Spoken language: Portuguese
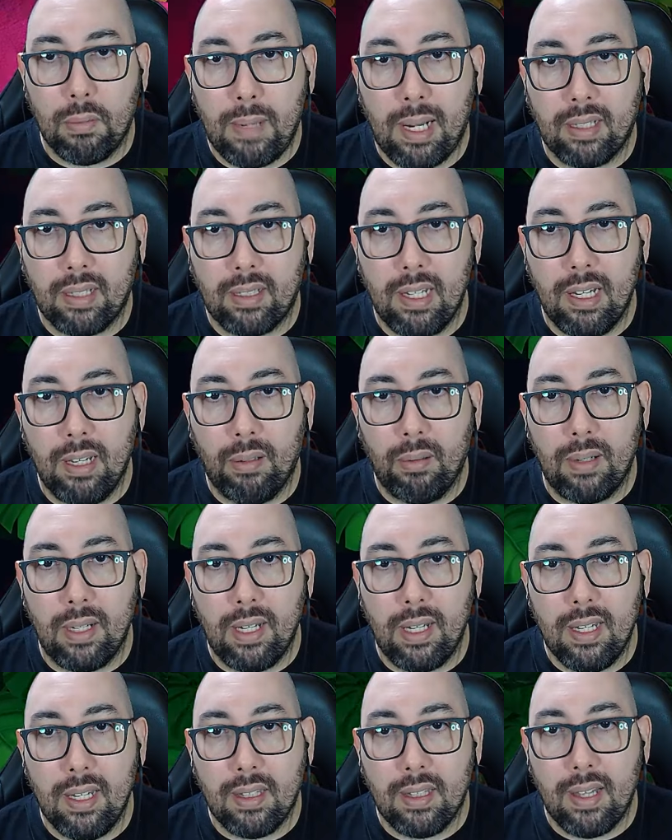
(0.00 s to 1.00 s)
martelo,
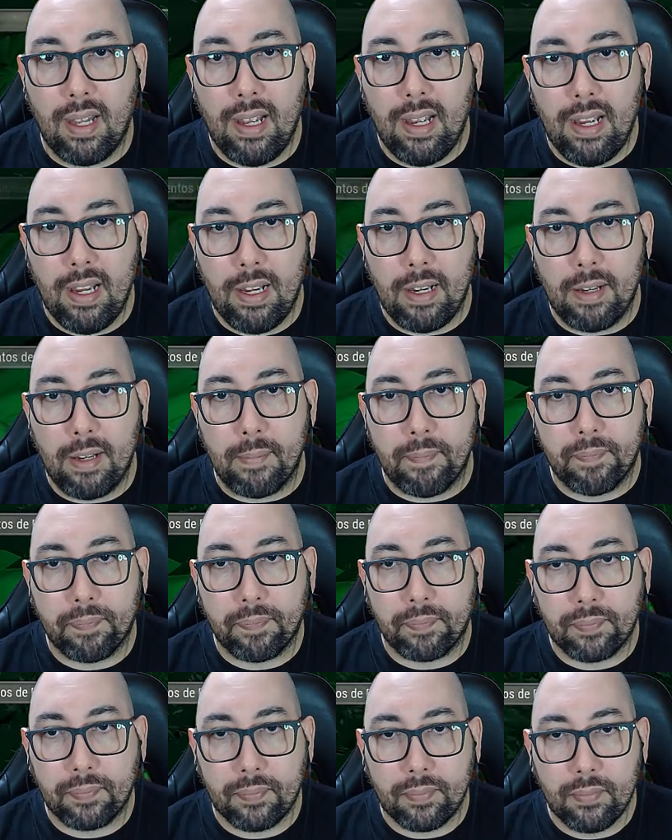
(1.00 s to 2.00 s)
ele dá
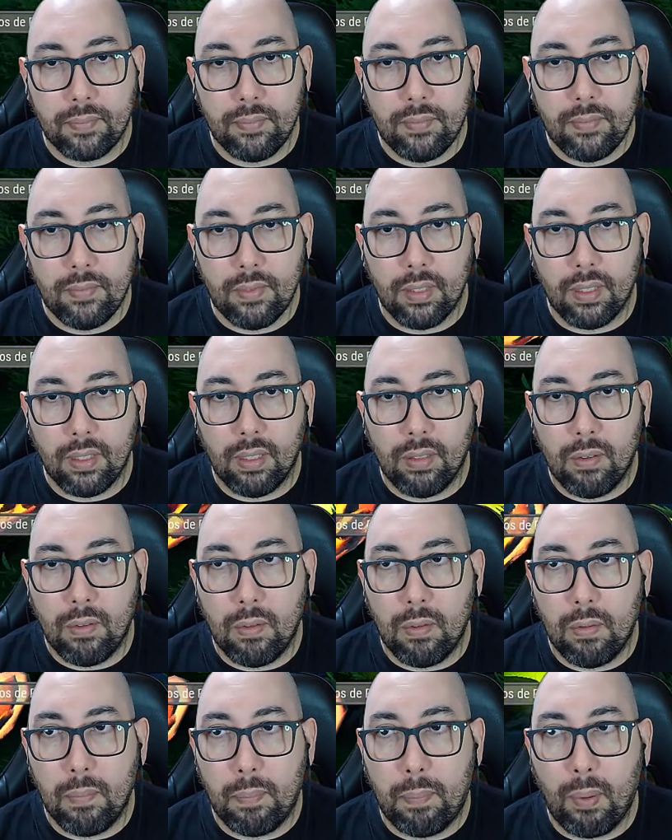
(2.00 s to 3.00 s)

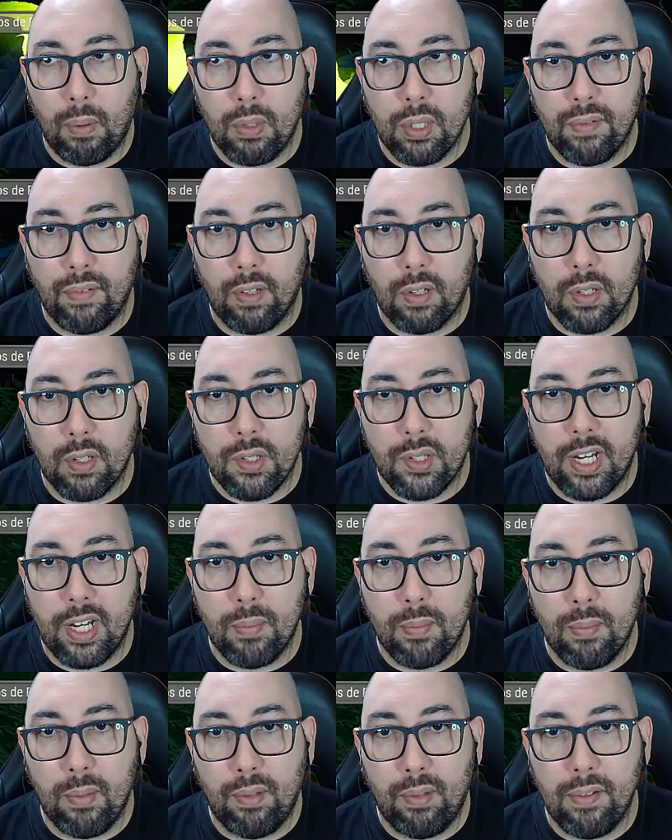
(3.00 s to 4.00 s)
um pouco de velocidade
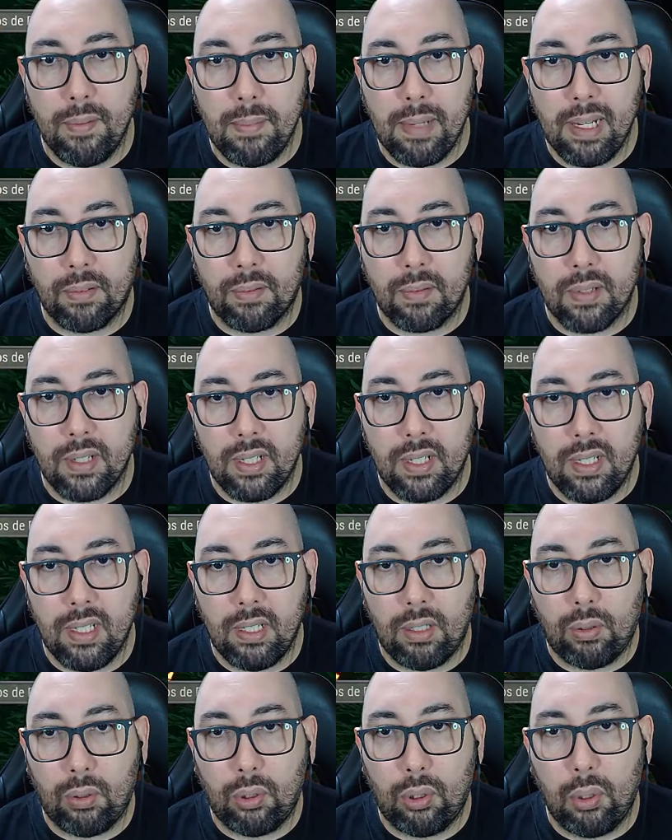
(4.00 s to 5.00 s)
de movimento. E
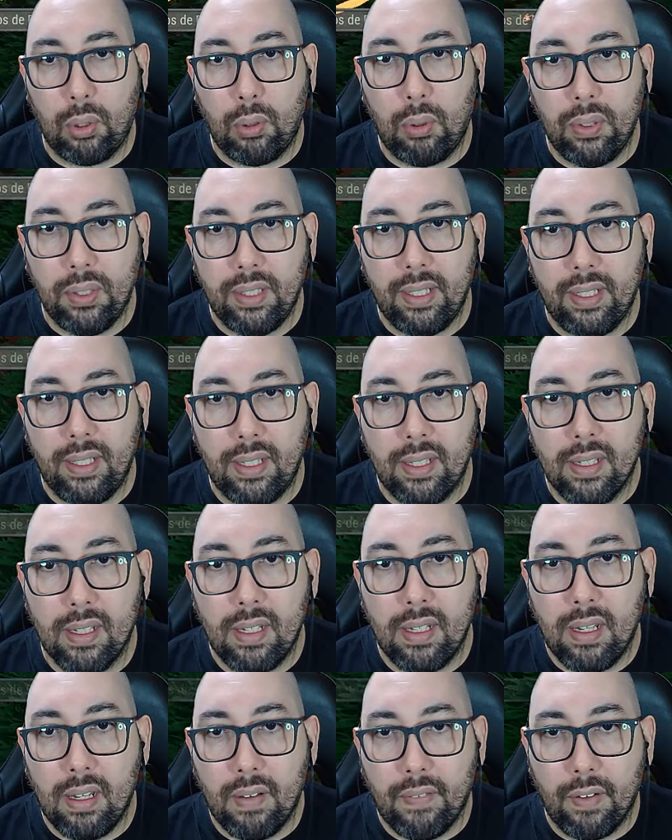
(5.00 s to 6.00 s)
toda
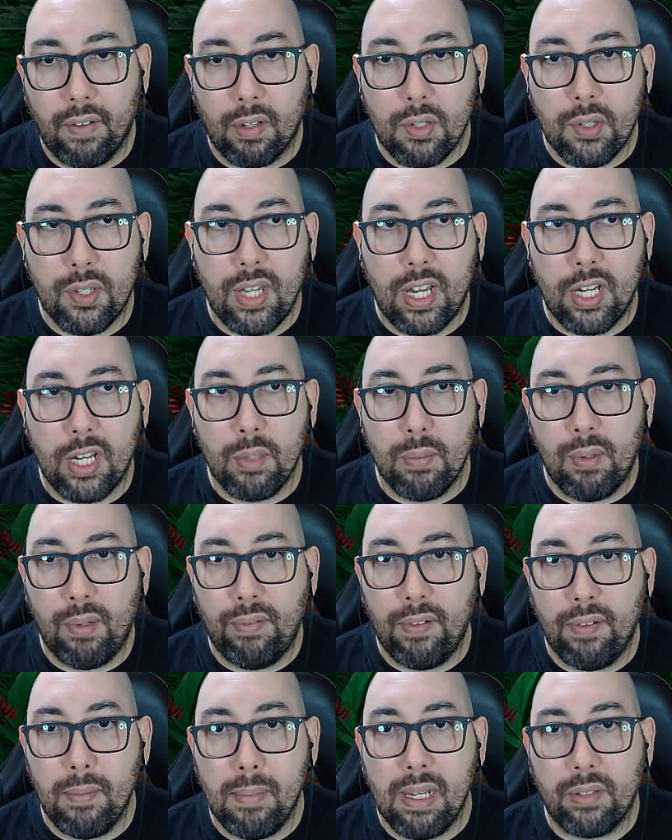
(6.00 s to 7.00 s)
velocidade de
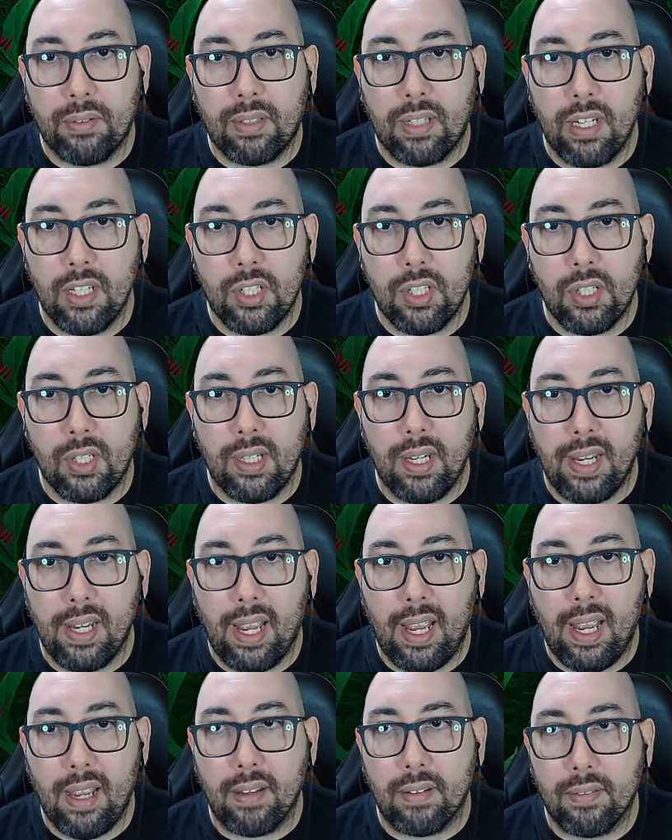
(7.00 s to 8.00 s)
movimento que a gente
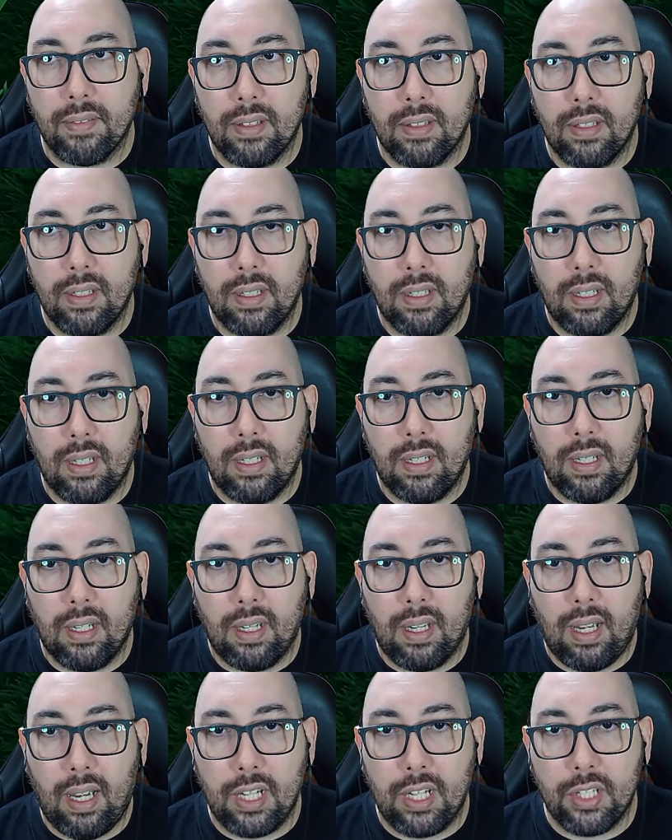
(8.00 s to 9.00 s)
ganhar,
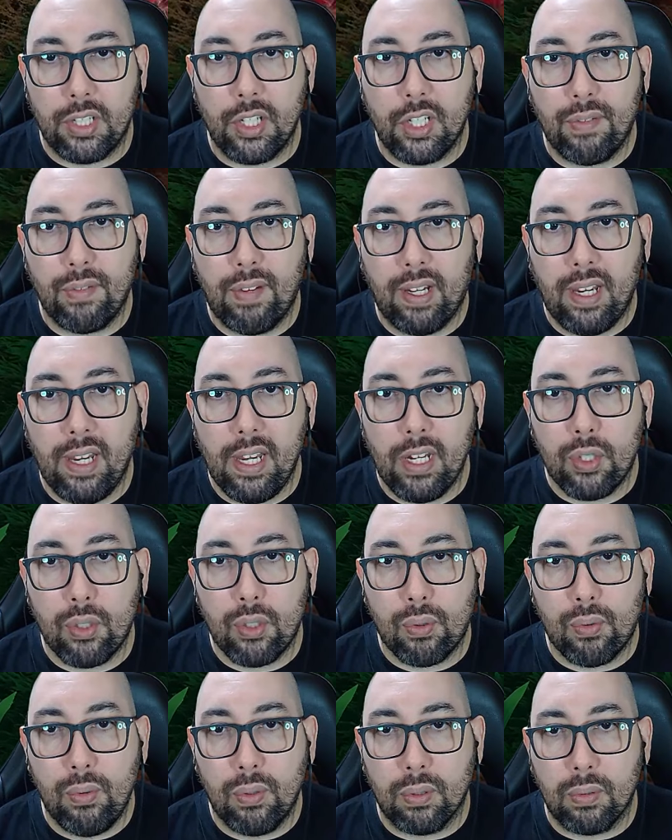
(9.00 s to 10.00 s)
a gente vai ganhar
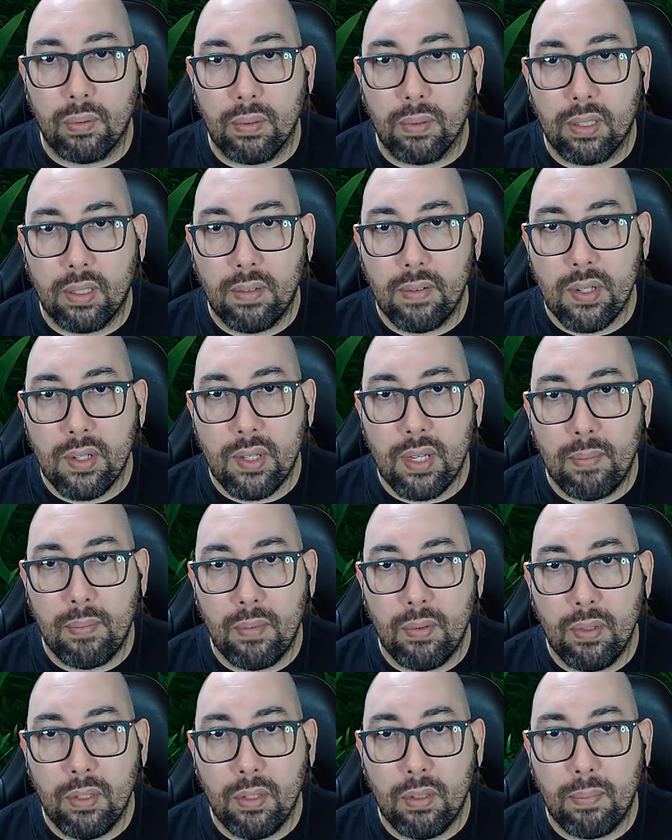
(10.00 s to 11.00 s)
escudo. Então isso é
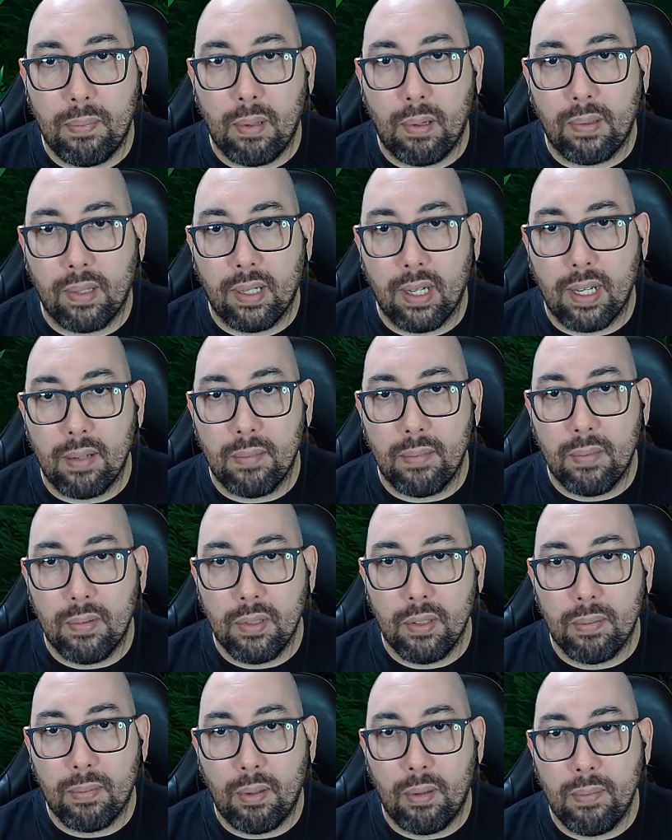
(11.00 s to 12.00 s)
muito bom, cara.
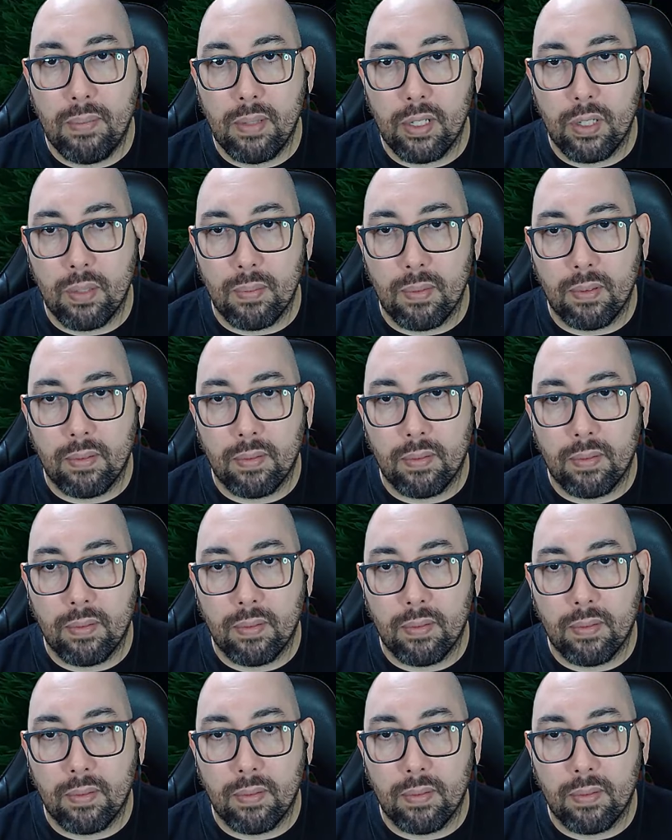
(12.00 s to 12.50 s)
Muito bom mesmo.